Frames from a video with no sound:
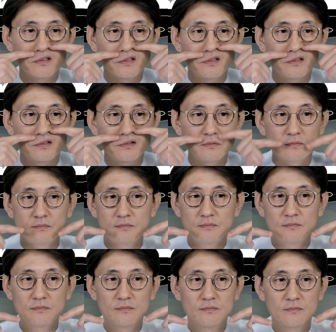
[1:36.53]
다르죠.
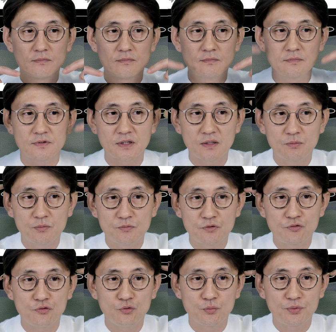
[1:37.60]
잘
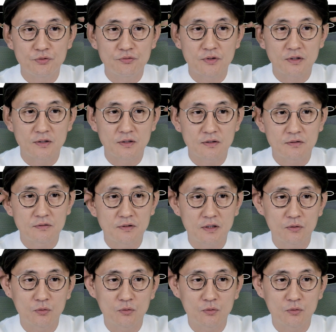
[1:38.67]
보면 귀 높이도 달라요.